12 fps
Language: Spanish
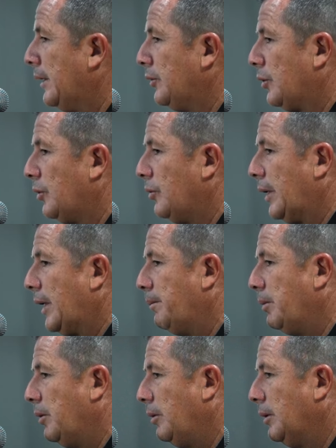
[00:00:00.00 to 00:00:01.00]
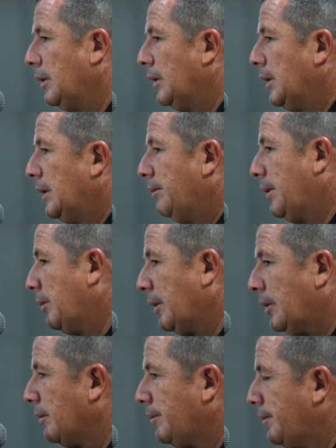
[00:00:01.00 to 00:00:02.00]
dentro de un equipo, pero
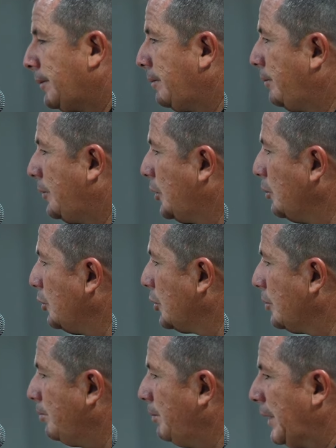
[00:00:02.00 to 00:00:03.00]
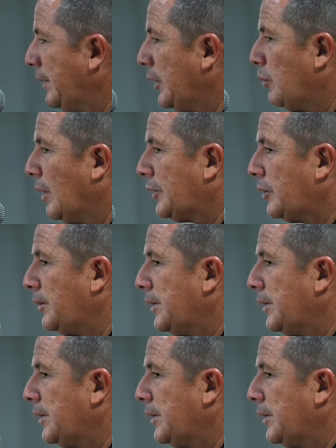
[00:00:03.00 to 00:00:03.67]
bueno, somos 24,